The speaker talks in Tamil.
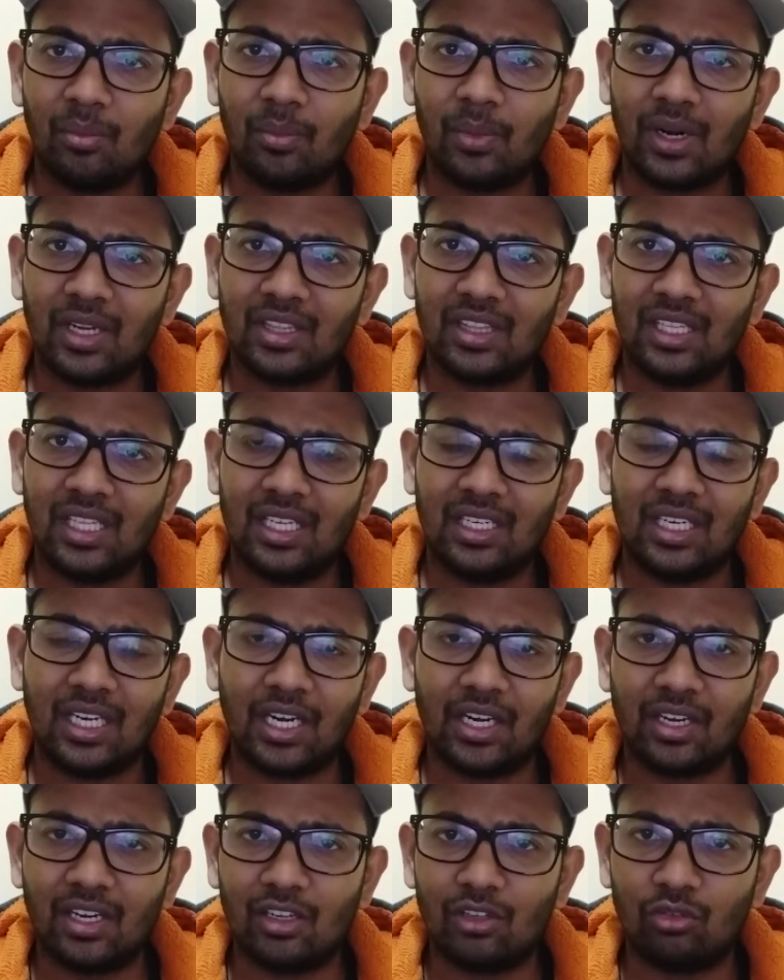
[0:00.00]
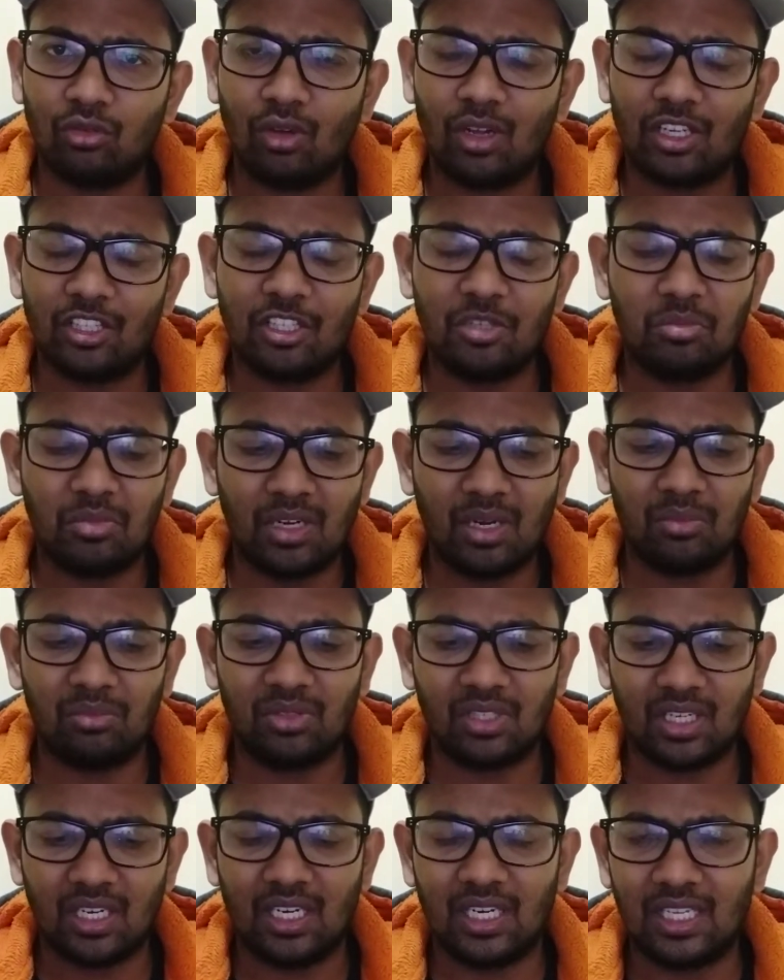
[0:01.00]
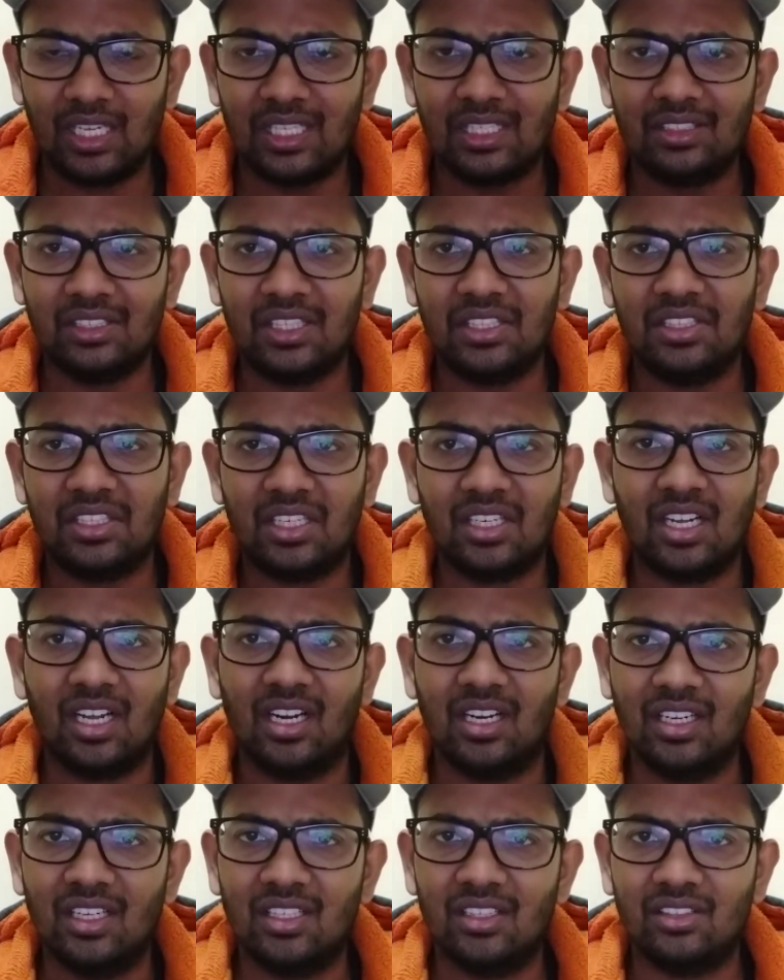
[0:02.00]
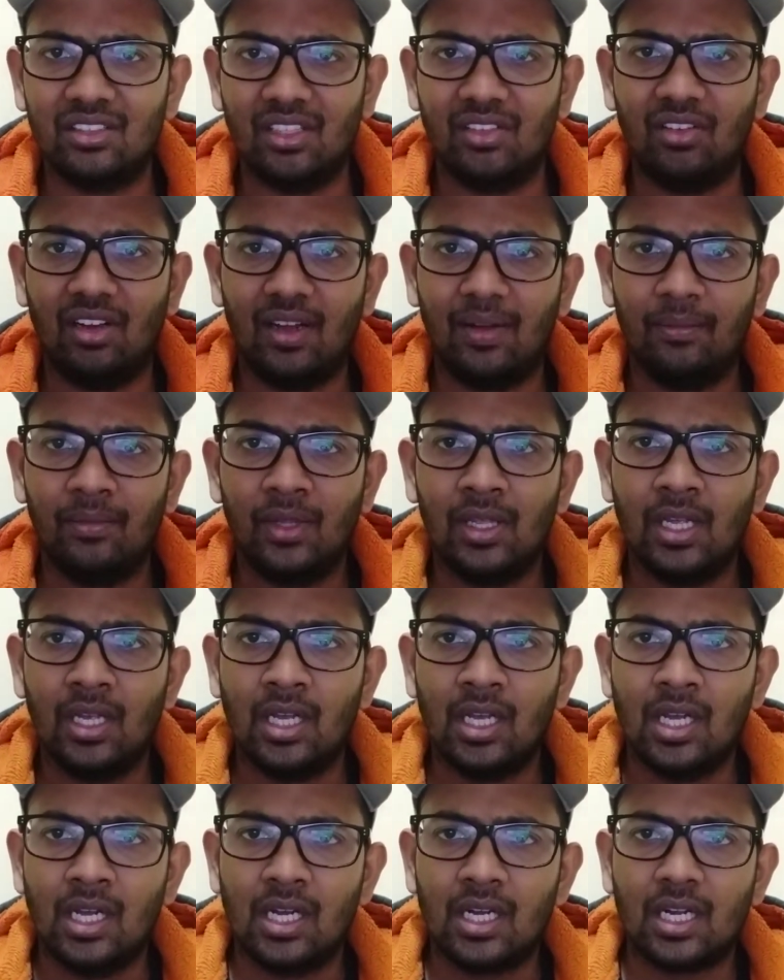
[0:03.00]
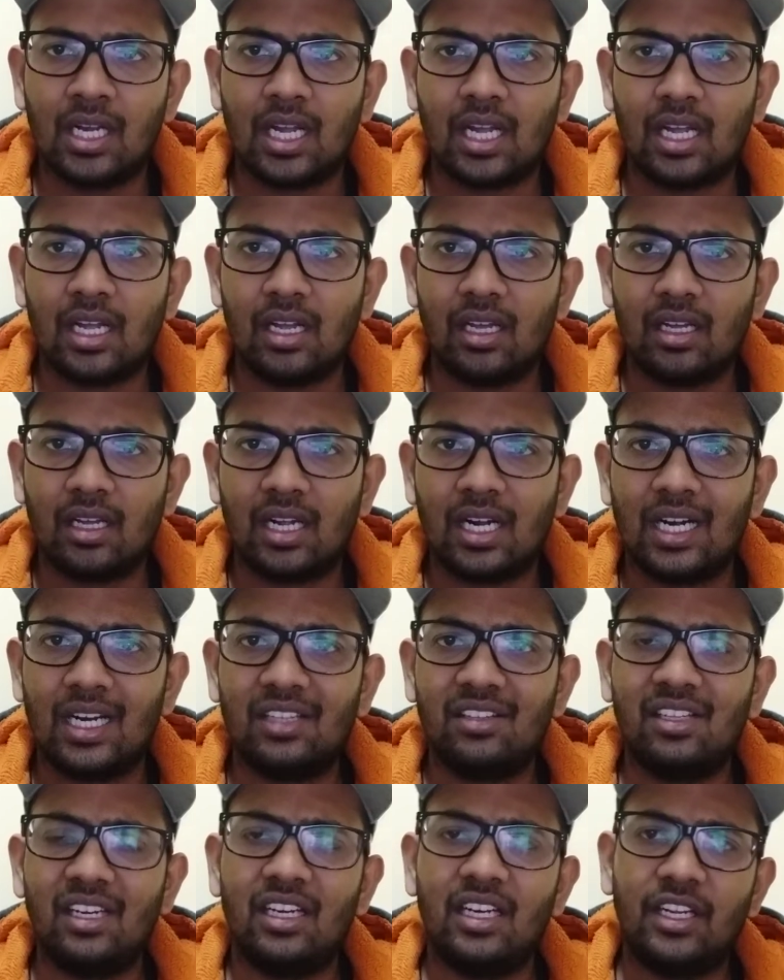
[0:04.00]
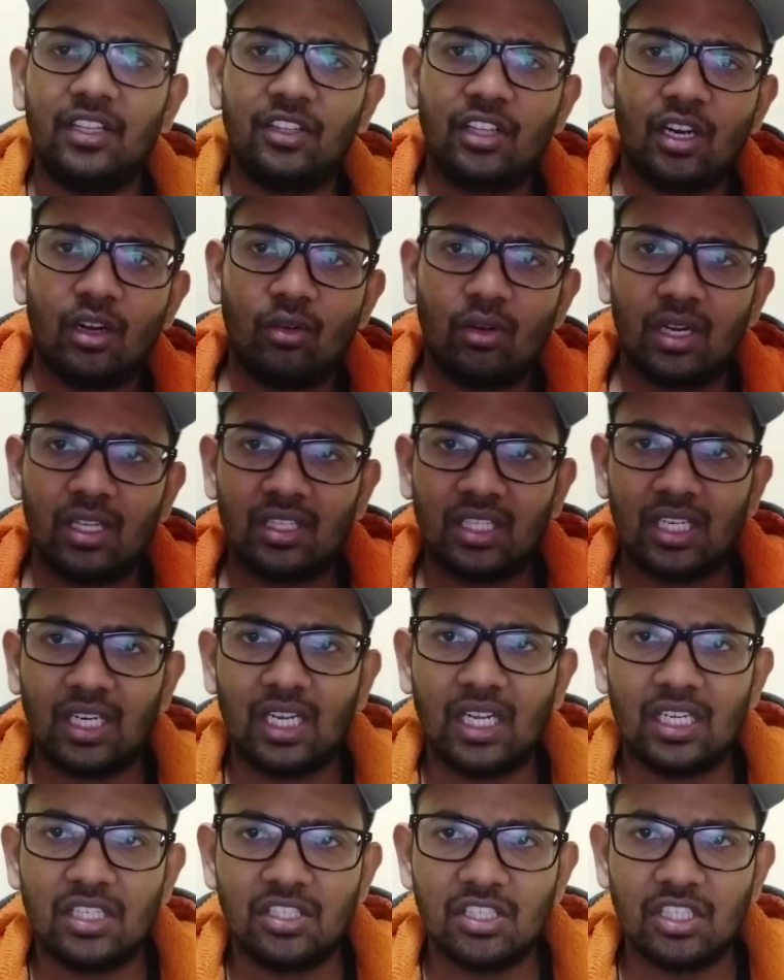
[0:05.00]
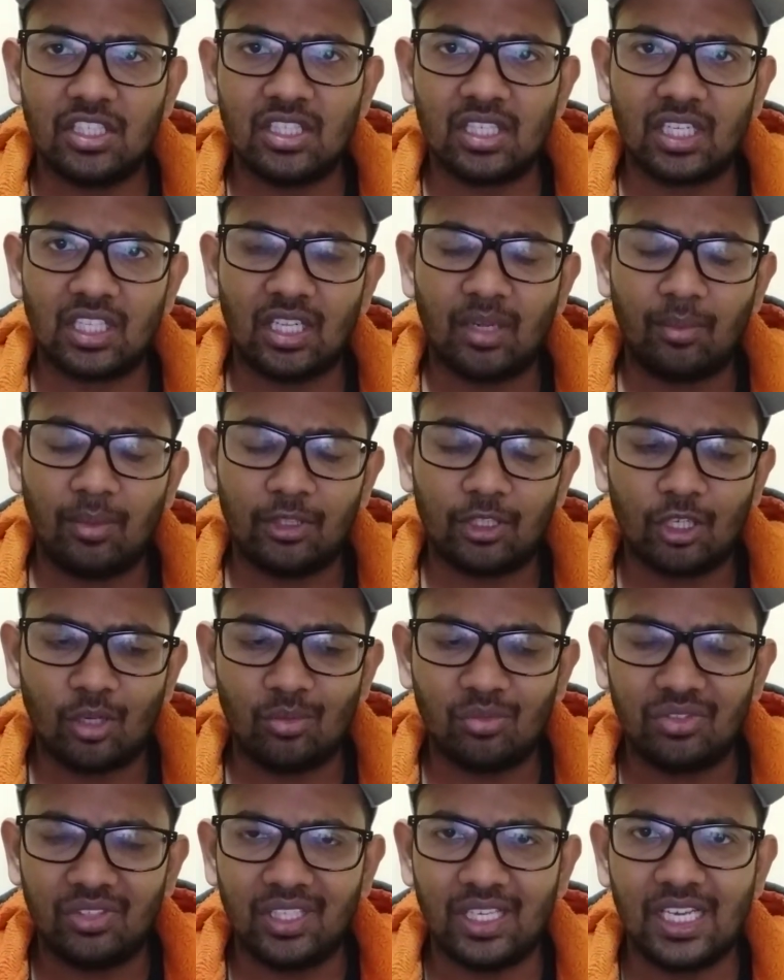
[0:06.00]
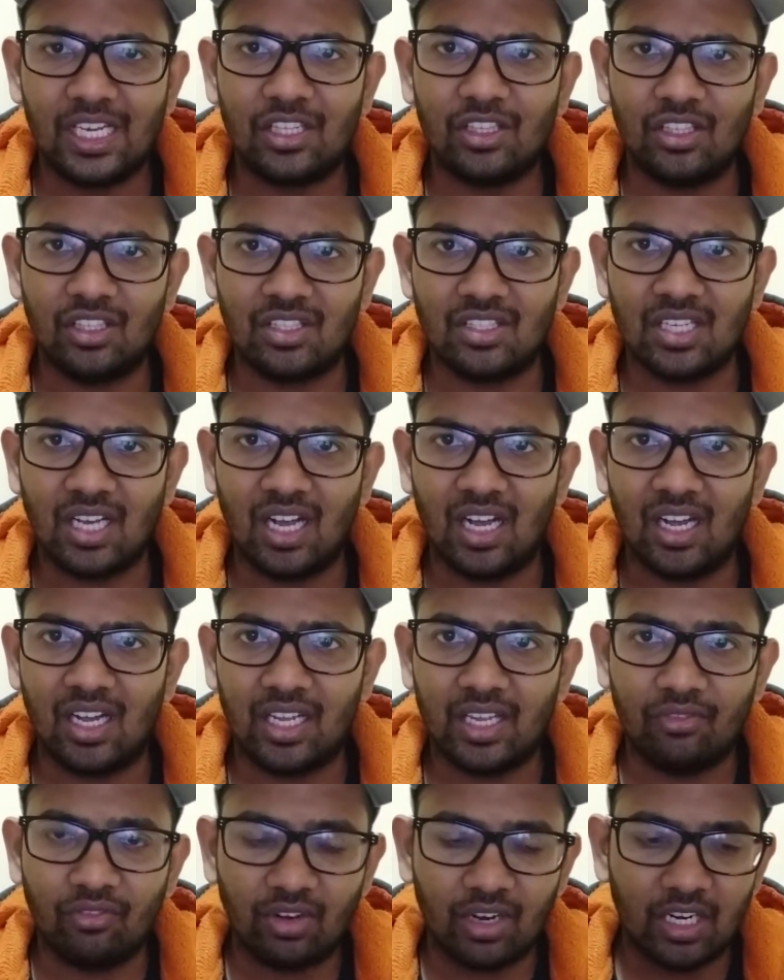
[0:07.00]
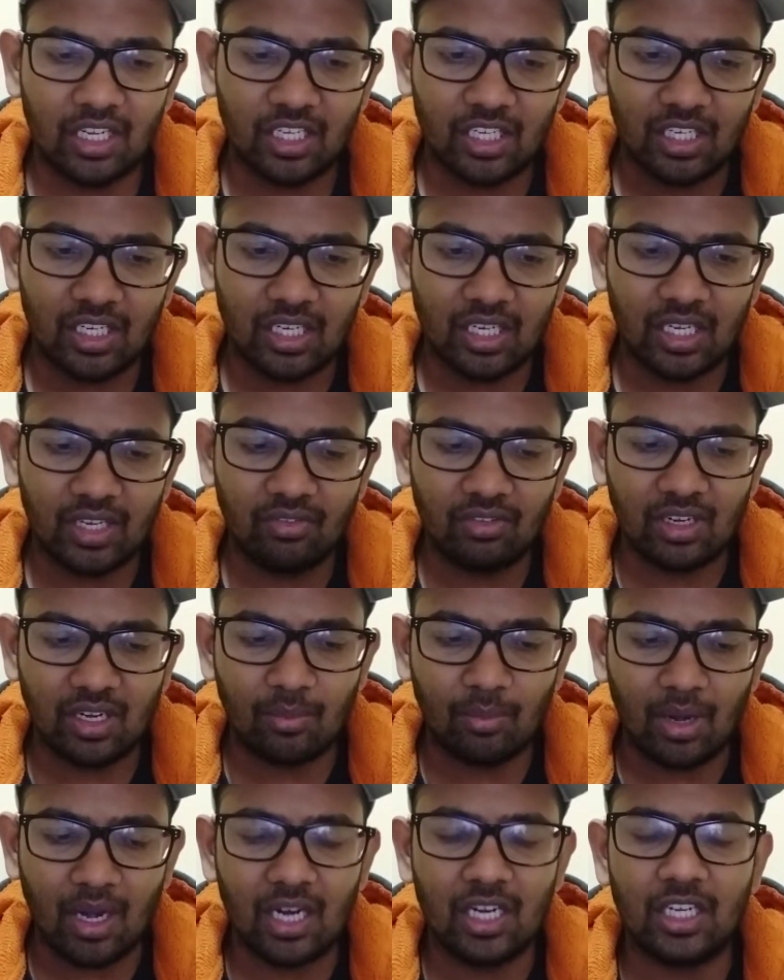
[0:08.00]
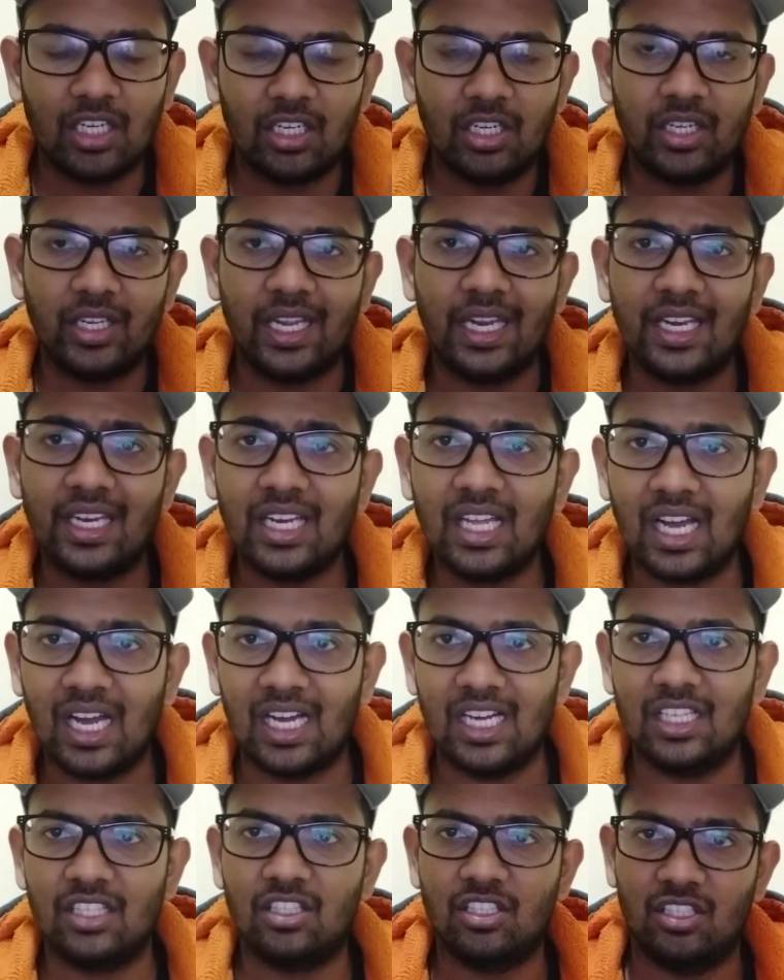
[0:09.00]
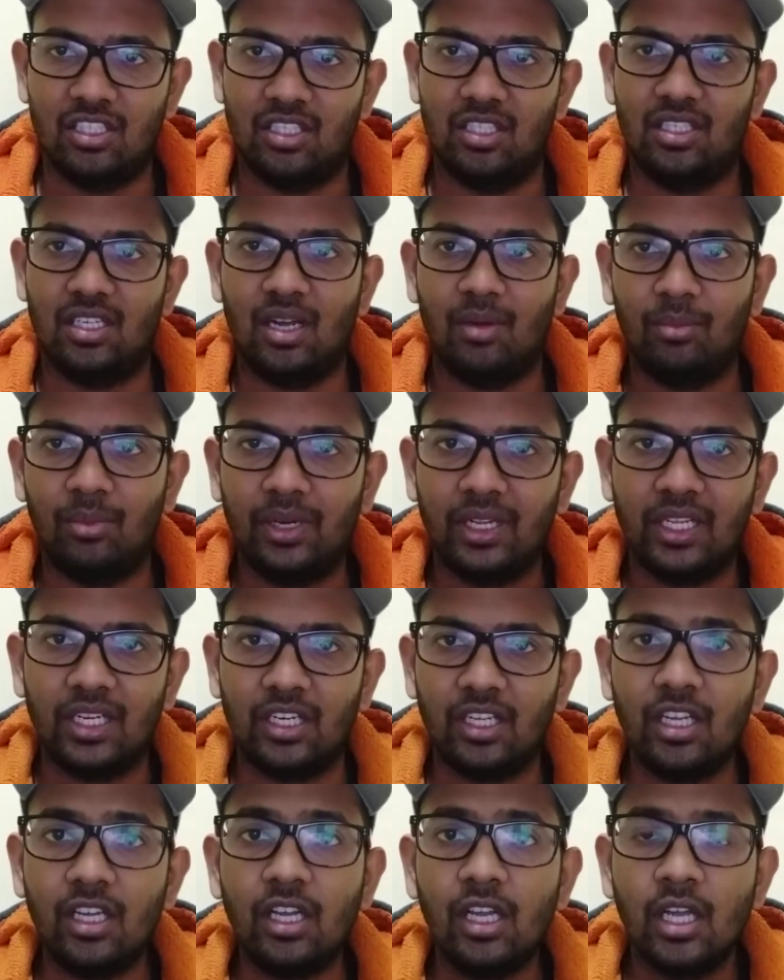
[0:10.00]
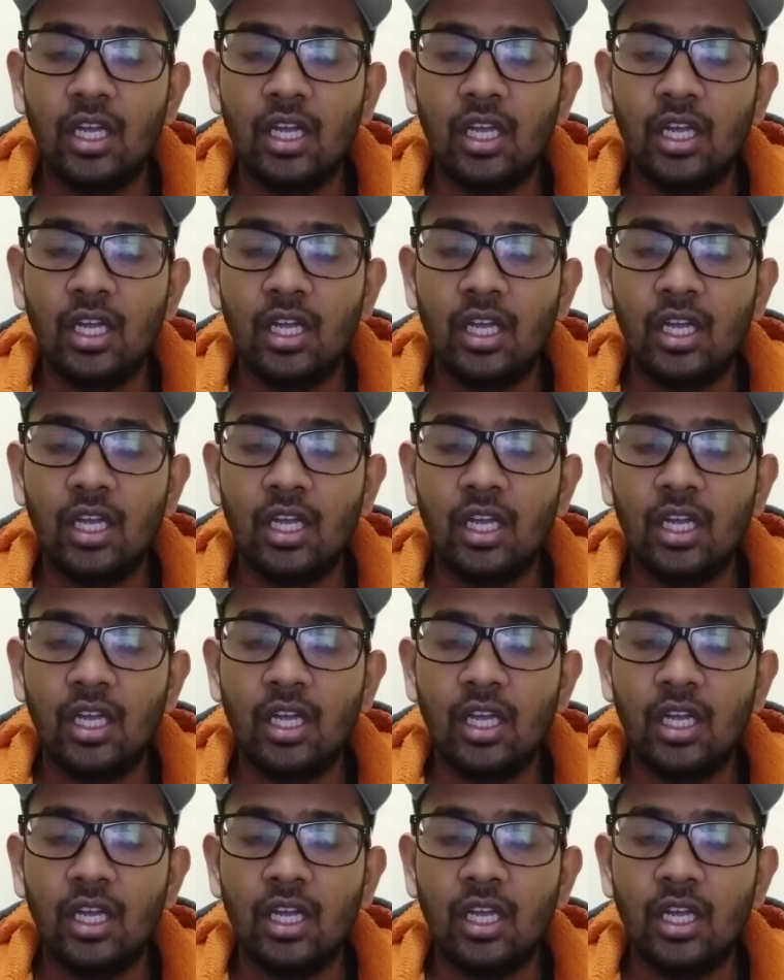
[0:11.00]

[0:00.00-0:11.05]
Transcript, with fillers: படத்துல நிறைய சுவாரஸ்யமான அம்சங்களை சேர்த்துருக்காரு சிவா கடைசியில் நயன்தாராவோட தல்லா அஜித் கதாபாத்திரம் சேர்ந்துச்சா இவங்களுக்கு இவங்க மகளுக்கு என்ன ஆச்சு அப்படின்னு